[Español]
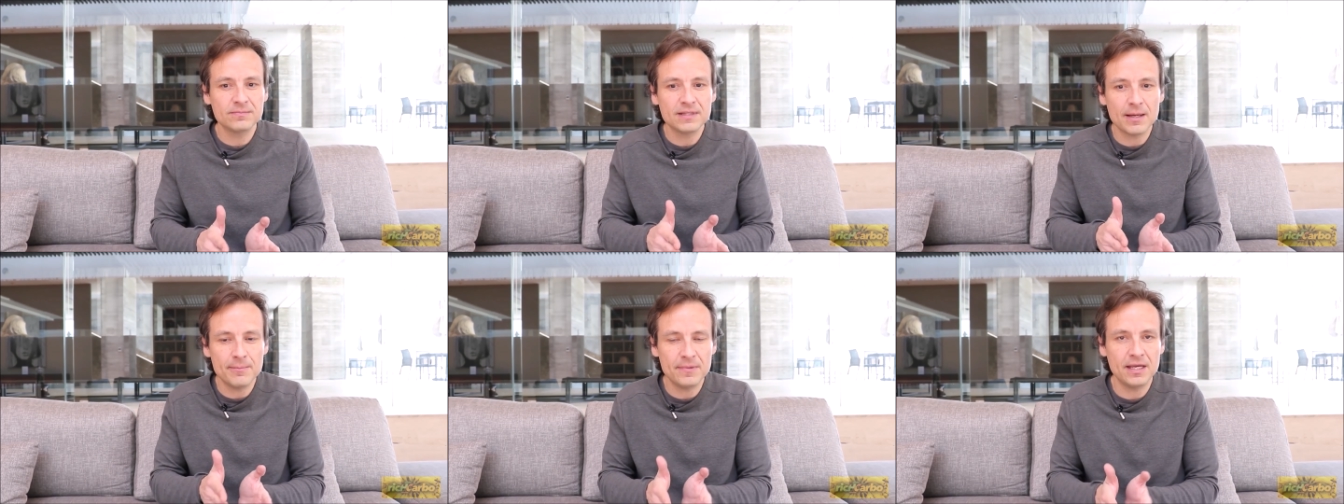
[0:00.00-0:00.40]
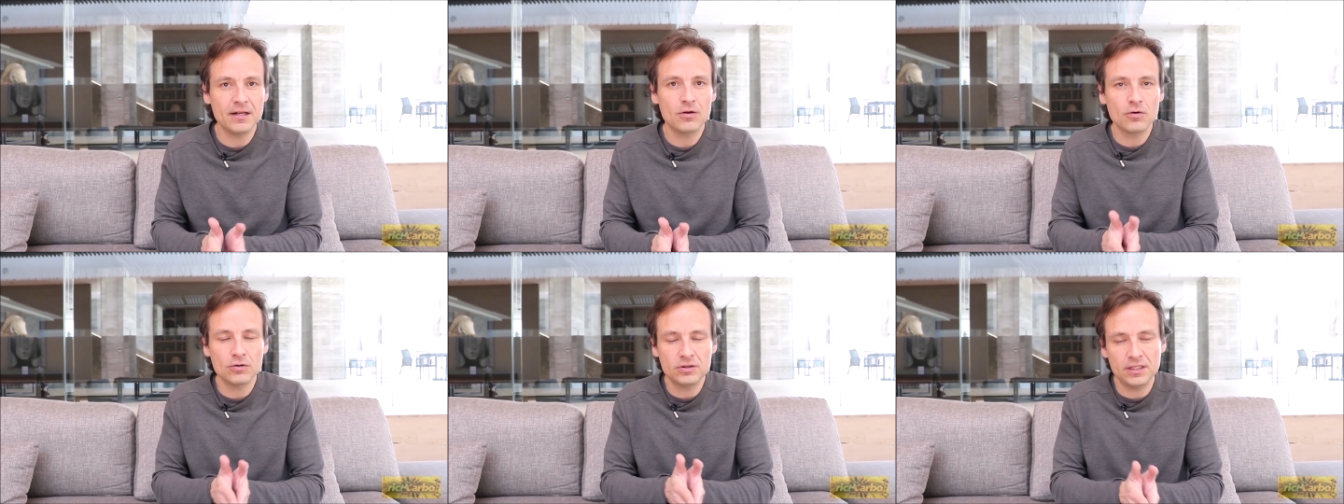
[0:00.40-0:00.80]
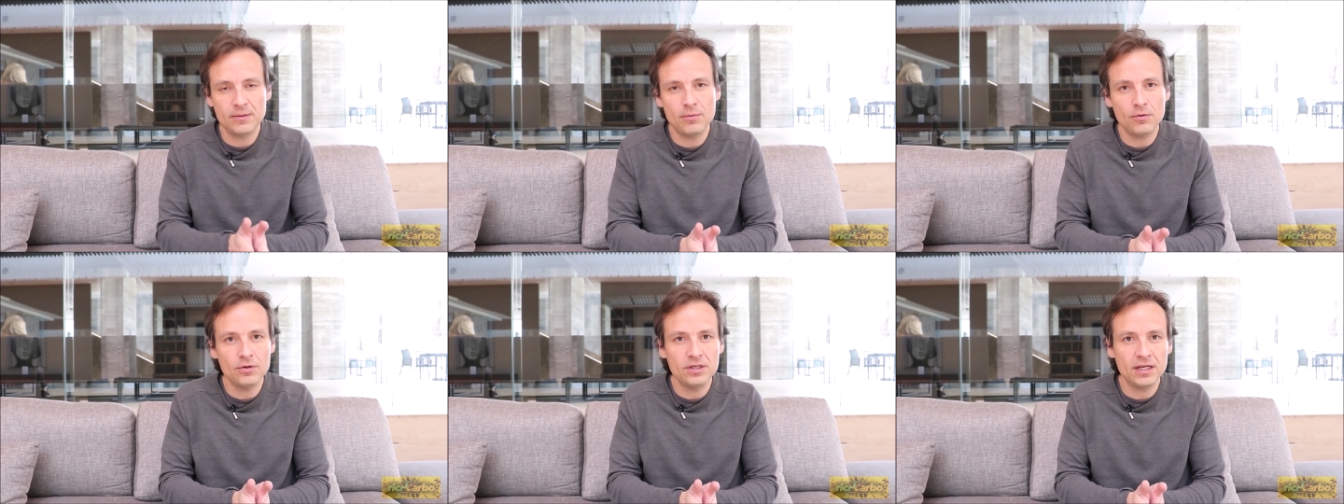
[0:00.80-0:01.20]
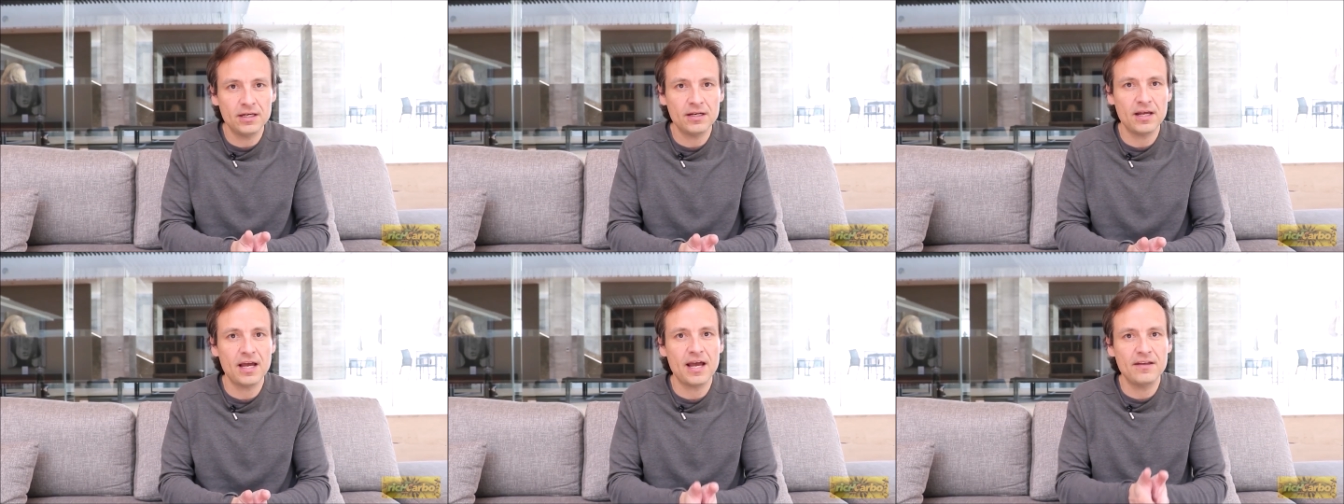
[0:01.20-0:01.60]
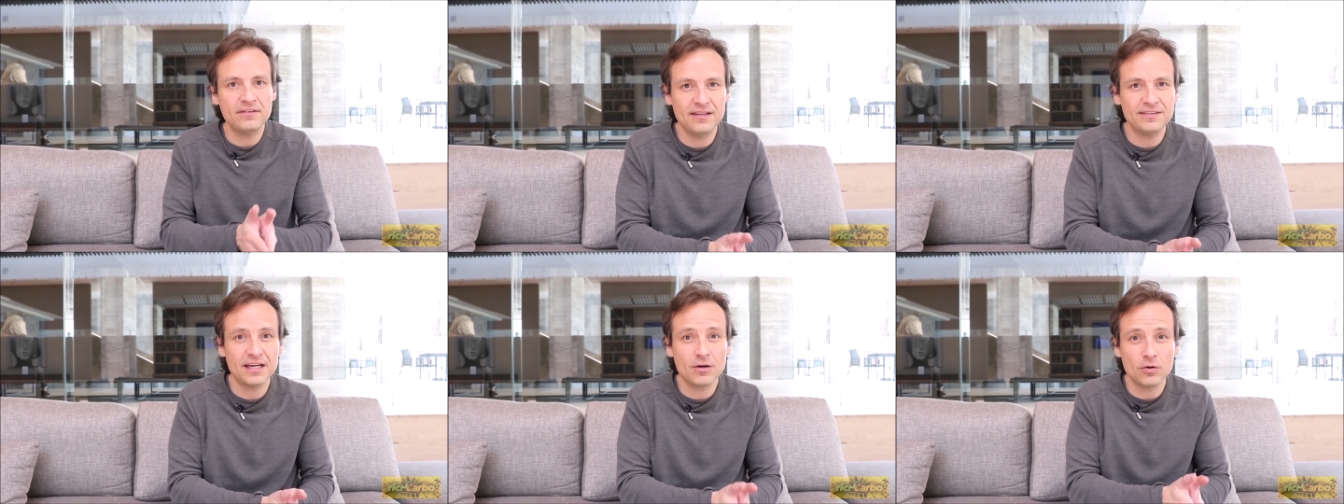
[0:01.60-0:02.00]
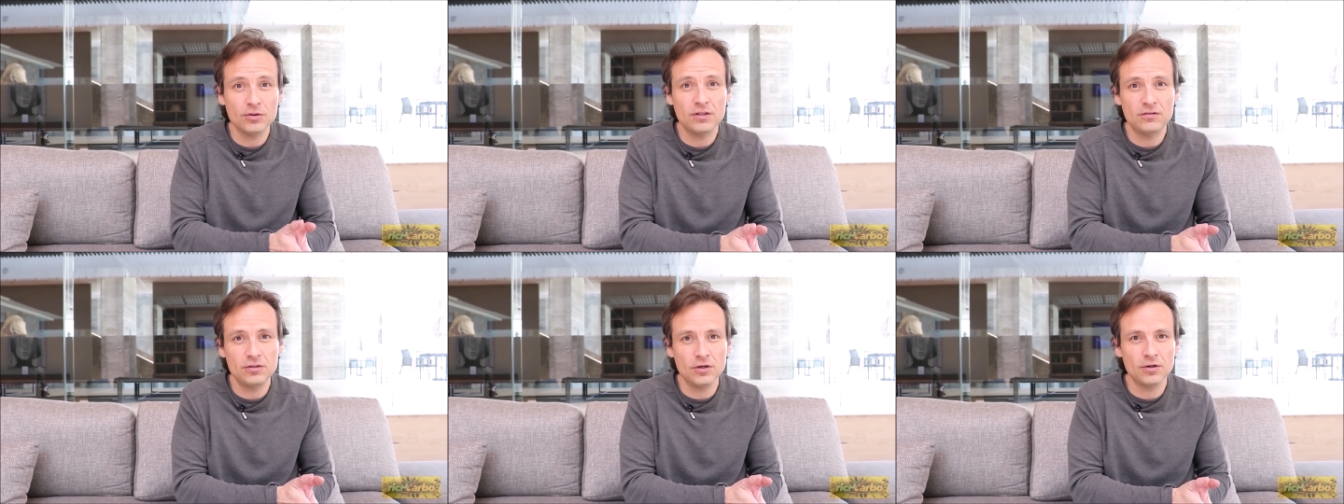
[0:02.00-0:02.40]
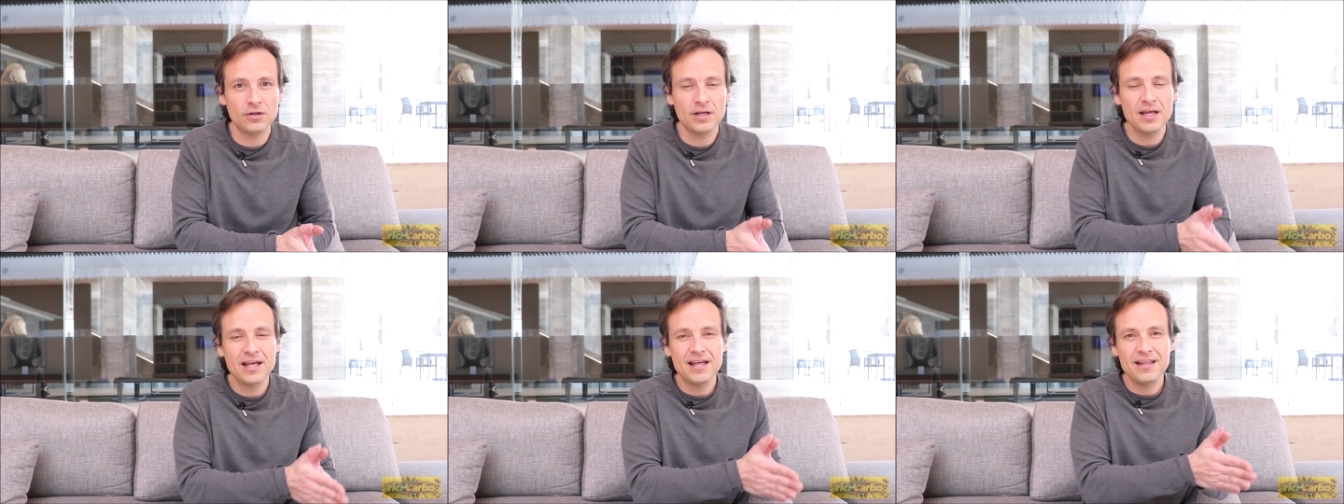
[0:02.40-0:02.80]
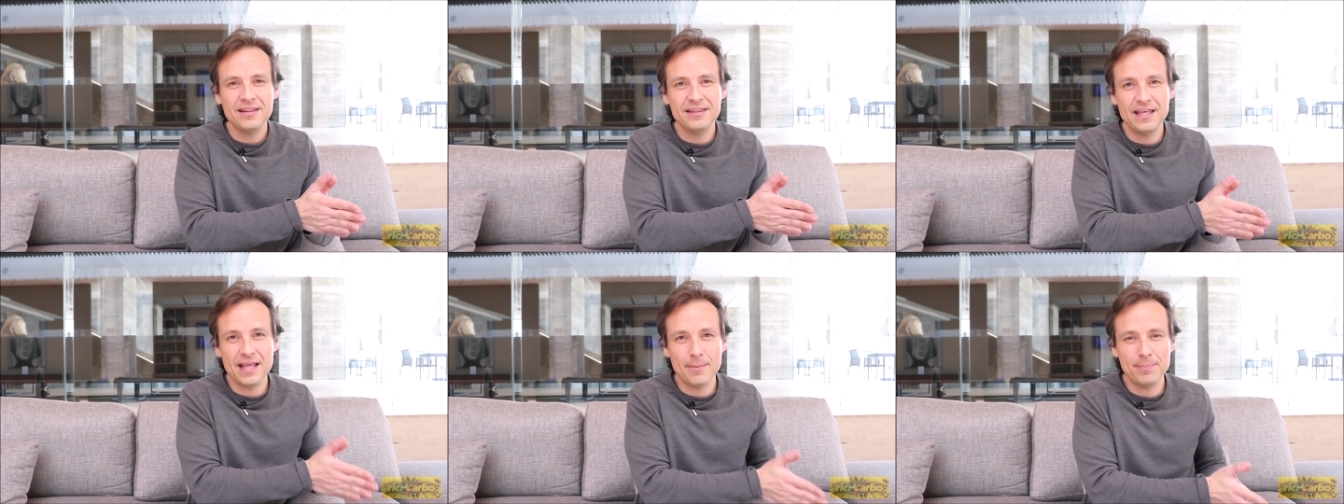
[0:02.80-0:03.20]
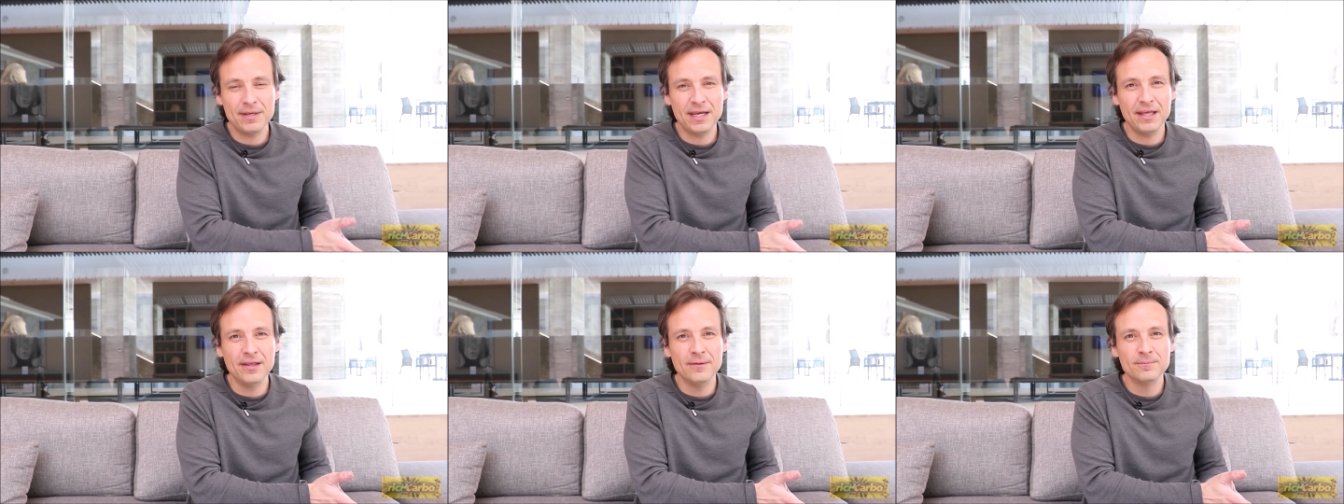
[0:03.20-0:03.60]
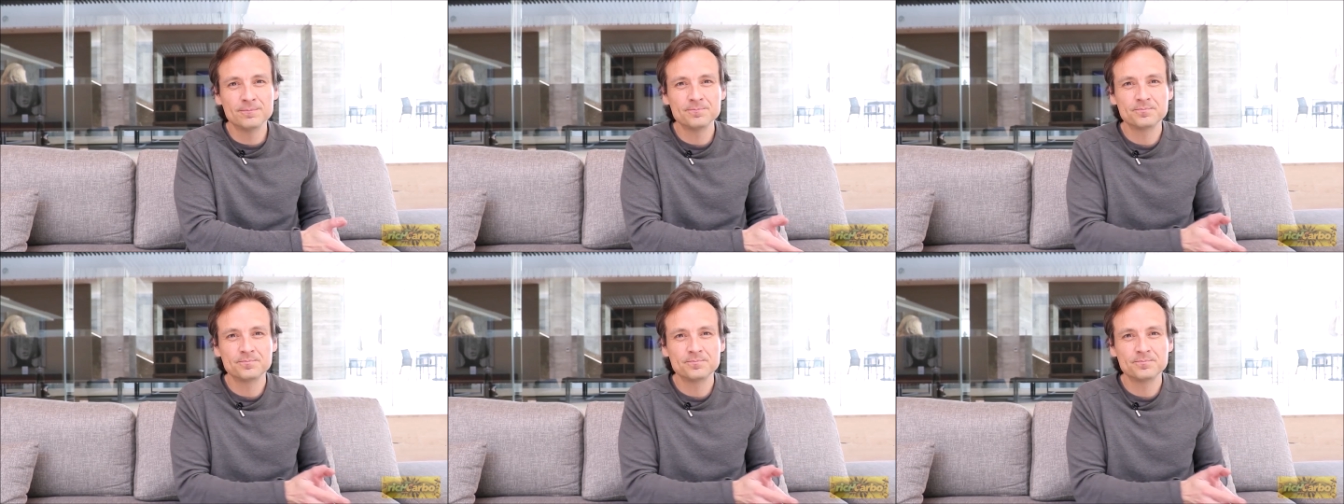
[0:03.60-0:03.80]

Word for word: también contribuyen a esta condición de la piel.